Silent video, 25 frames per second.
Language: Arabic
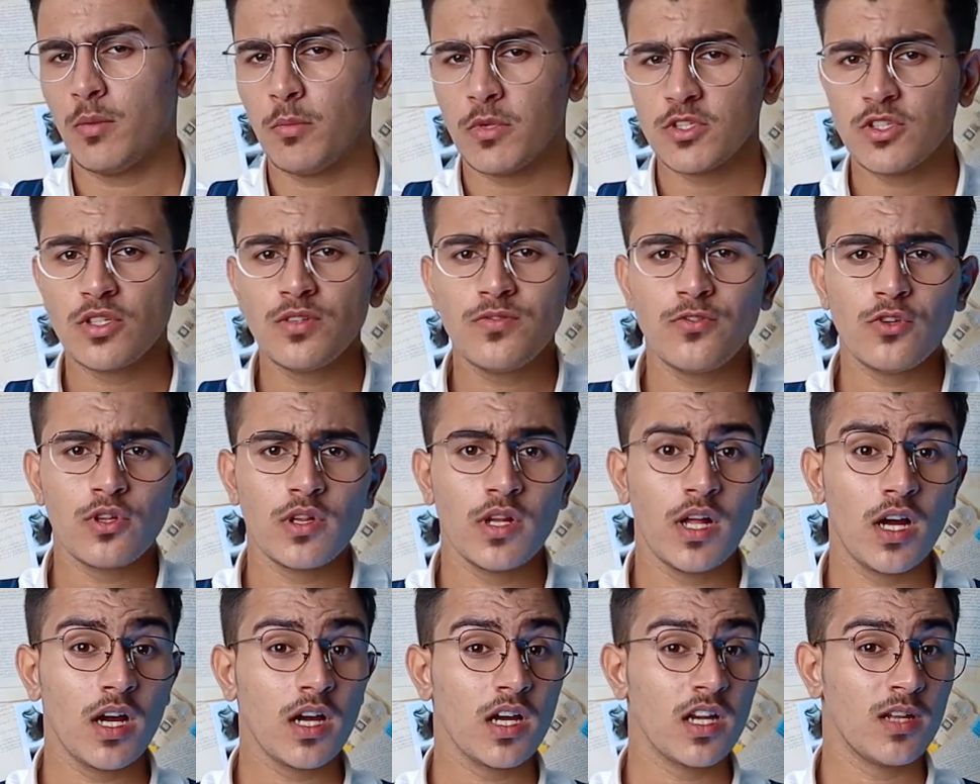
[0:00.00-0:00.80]
لما ترفض
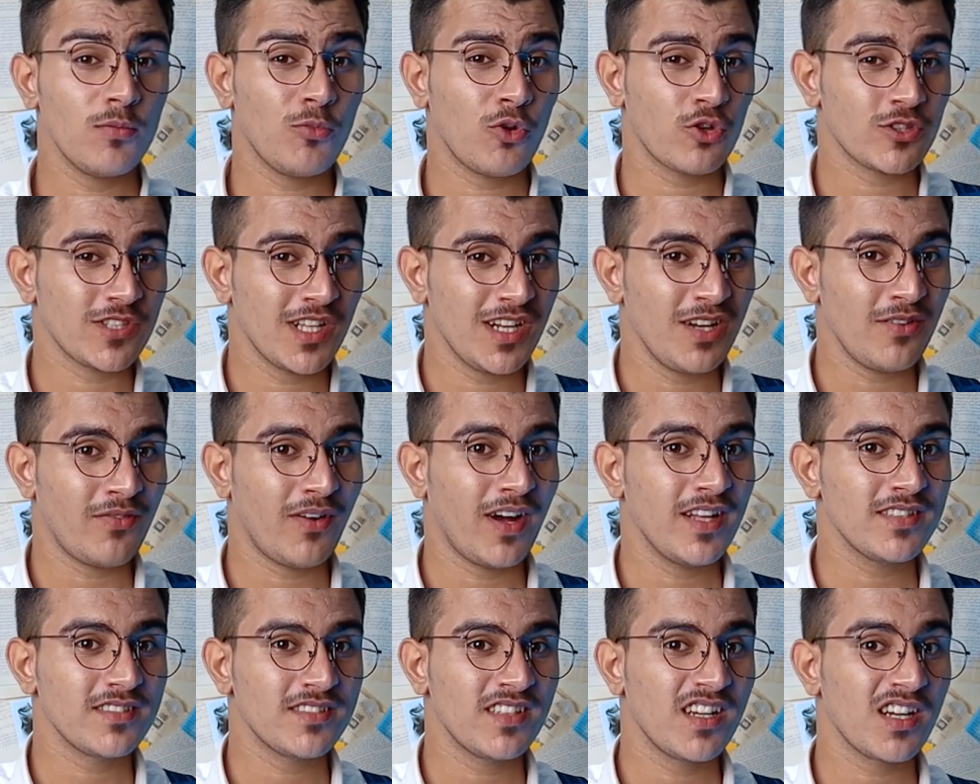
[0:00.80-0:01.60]
الآخر المختلف
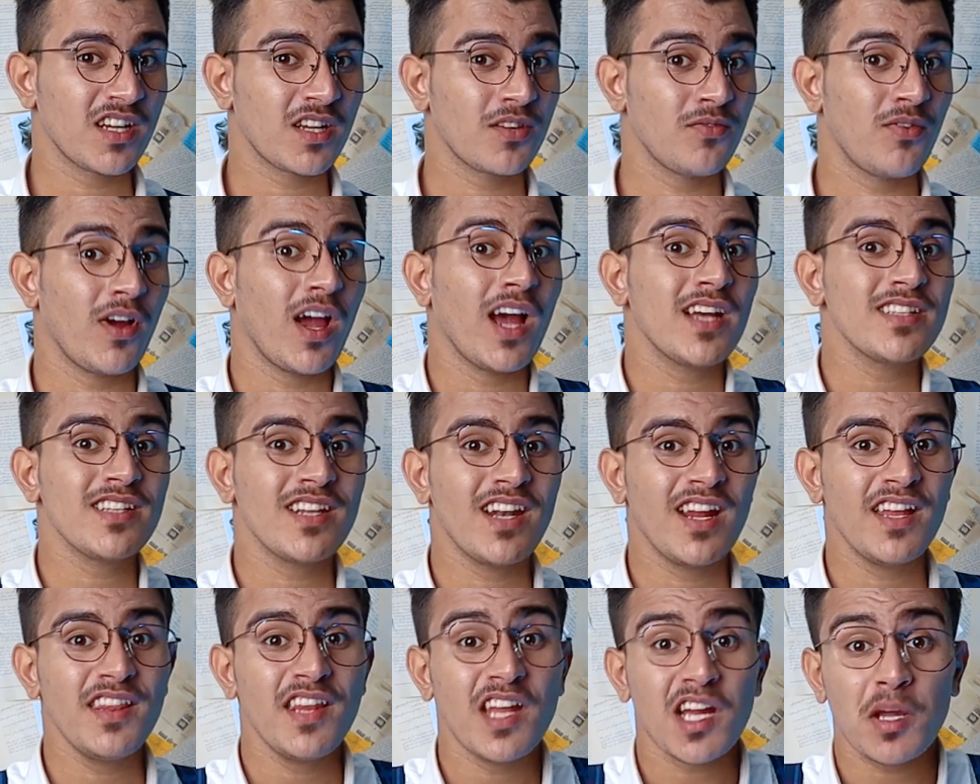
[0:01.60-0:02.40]
عنك فهذا
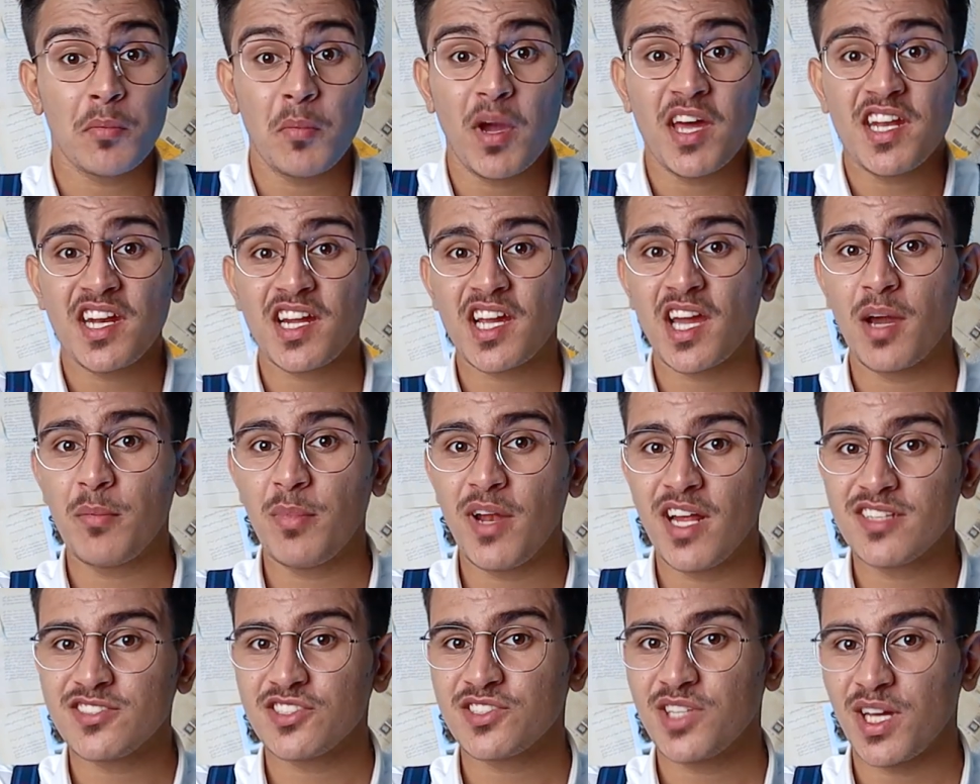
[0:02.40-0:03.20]
لأنك مانك
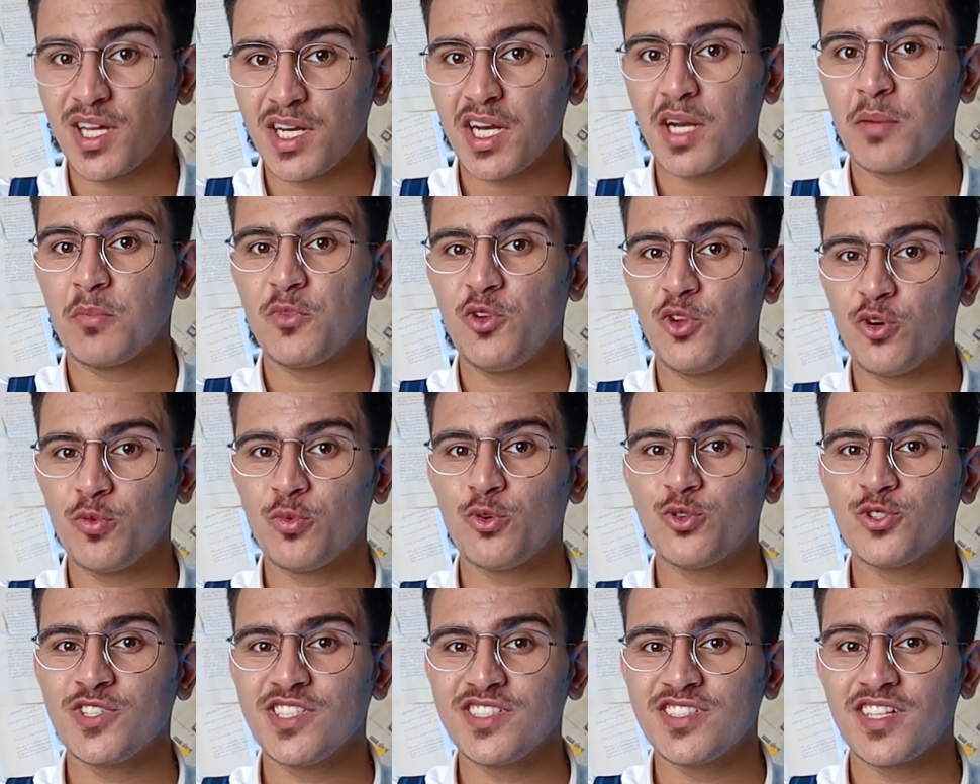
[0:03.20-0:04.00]
قبلان تتحرر من
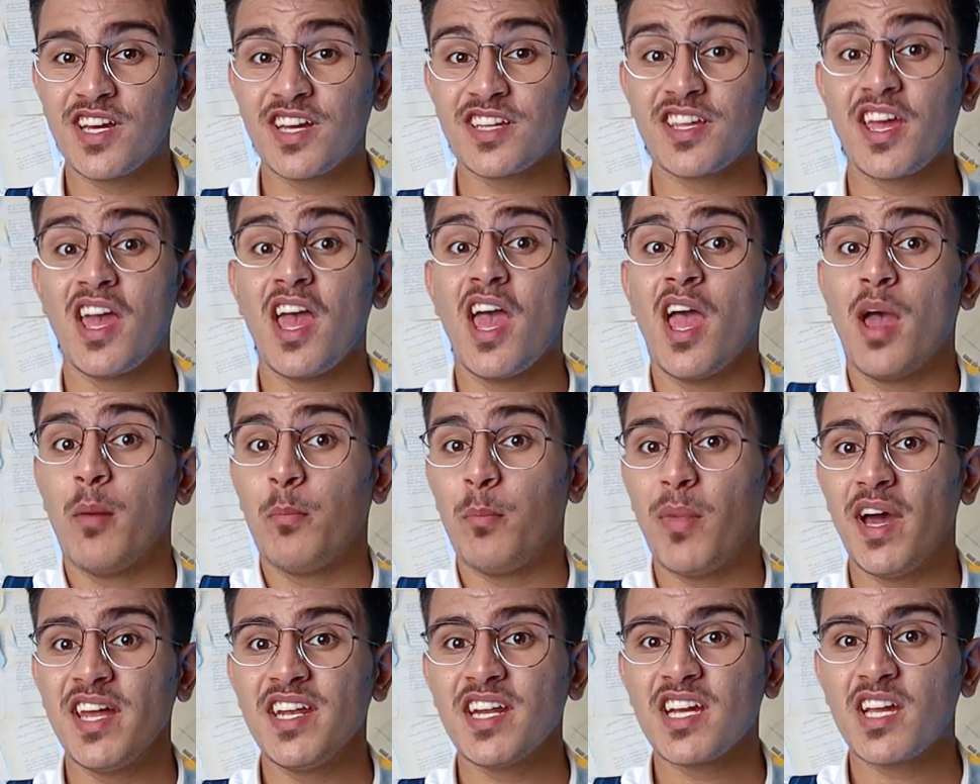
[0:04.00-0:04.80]
عبوديتك
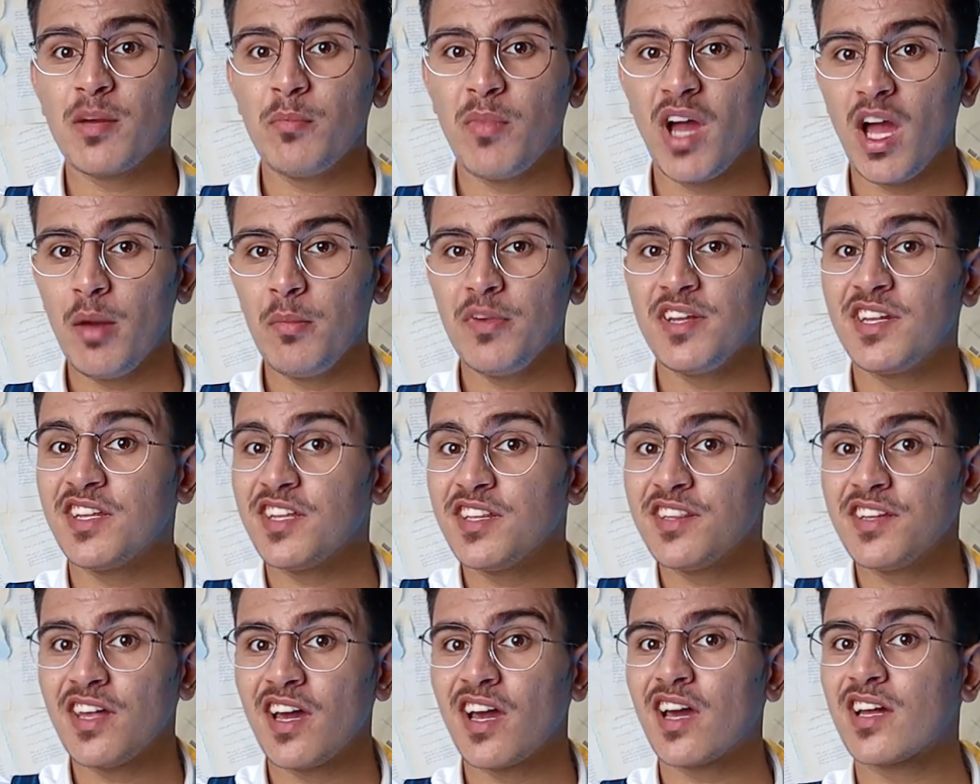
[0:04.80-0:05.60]
مانك مآمن
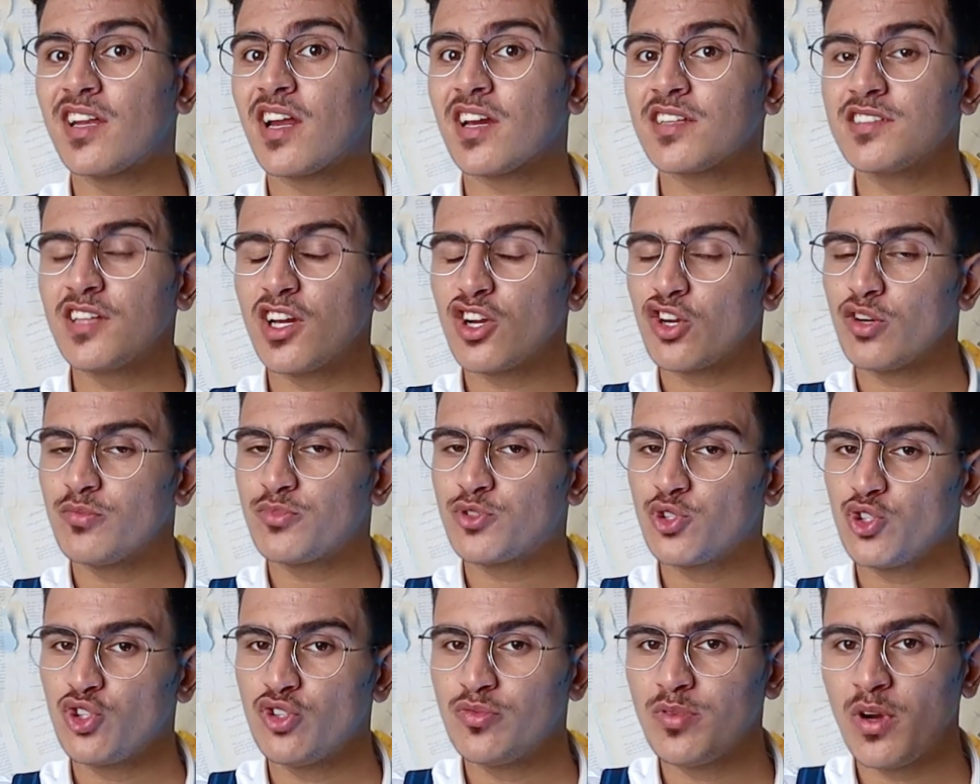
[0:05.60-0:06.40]
إنا خلقناكم
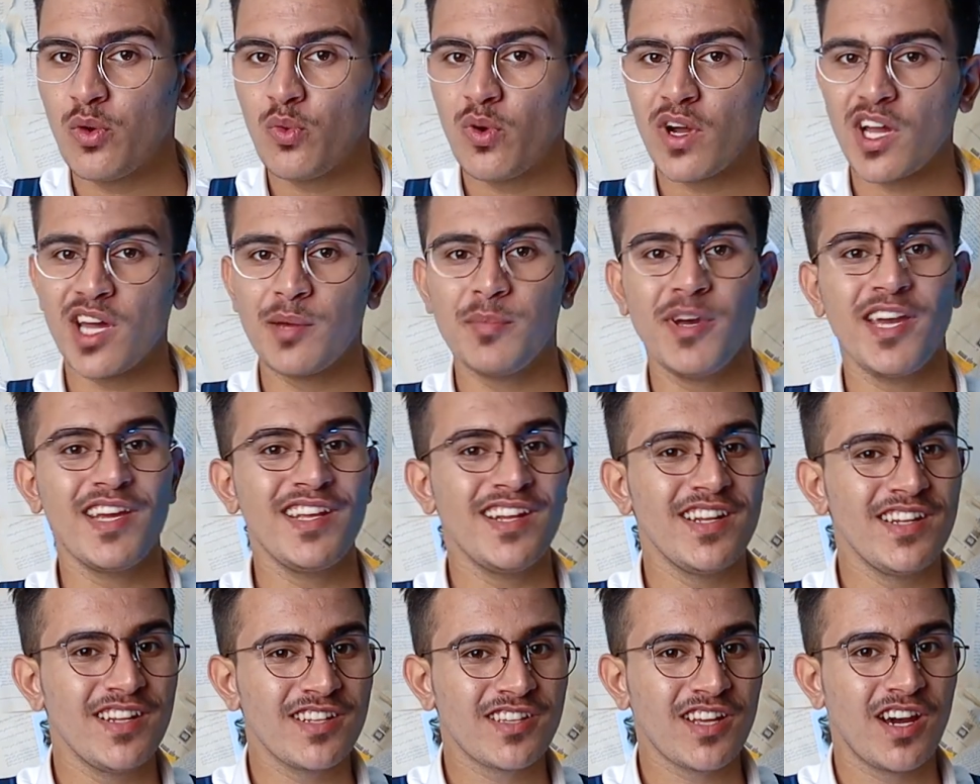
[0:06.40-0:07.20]
شعوبا
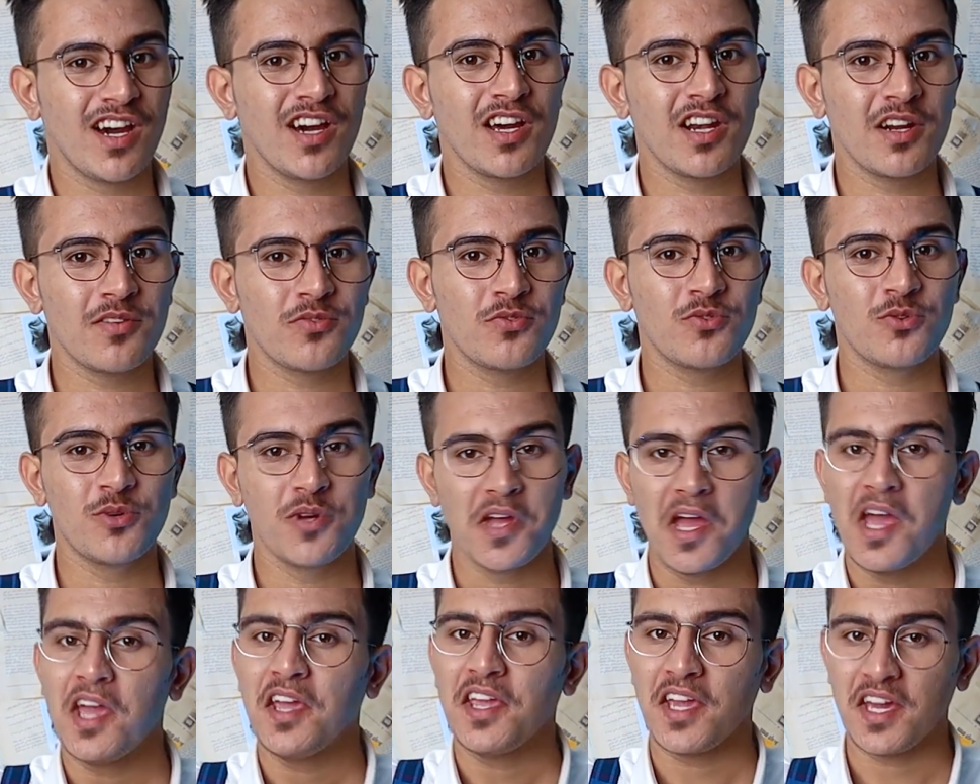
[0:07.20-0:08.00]
وقبائل لتعارفوا
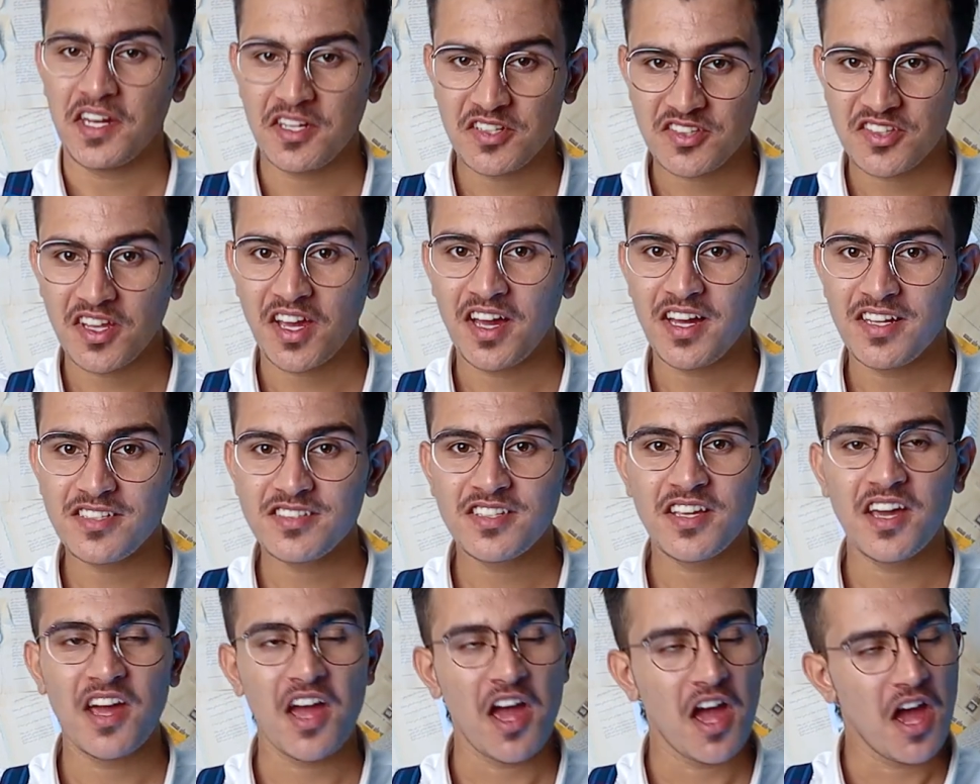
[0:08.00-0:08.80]
يعني
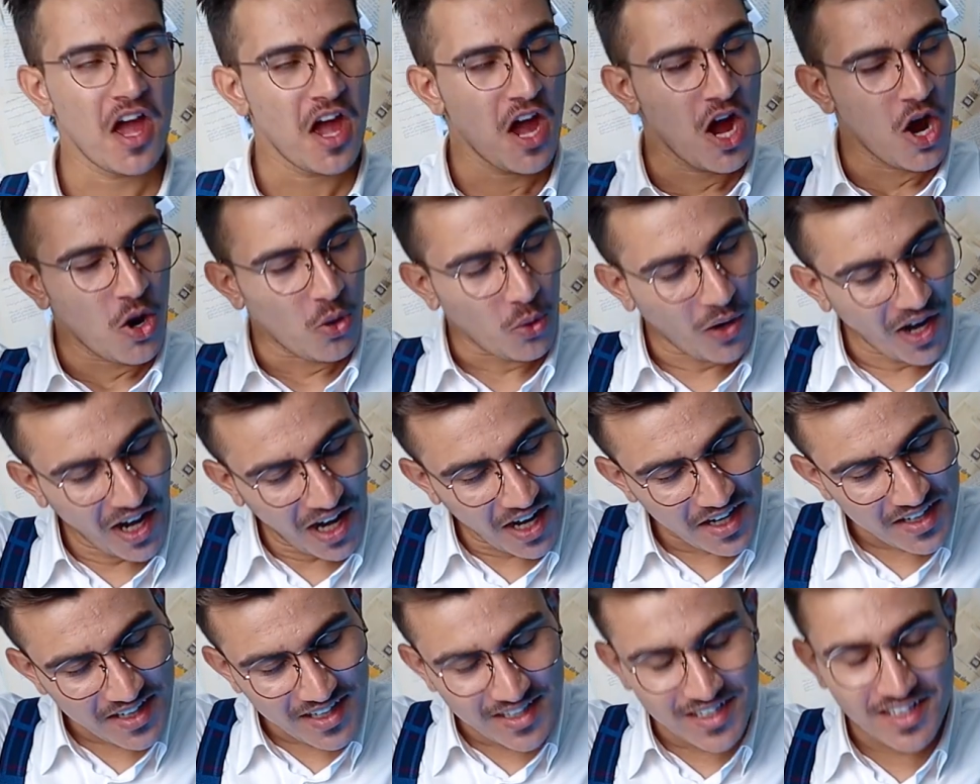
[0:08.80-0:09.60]
ساعتها
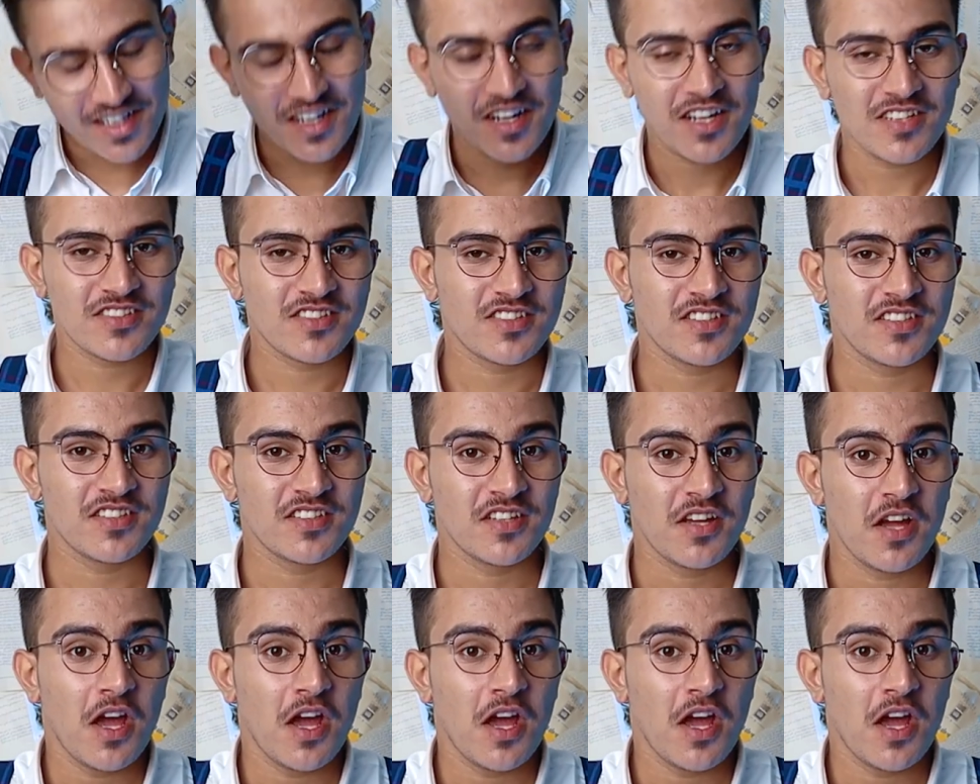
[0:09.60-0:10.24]
وحقك على راسي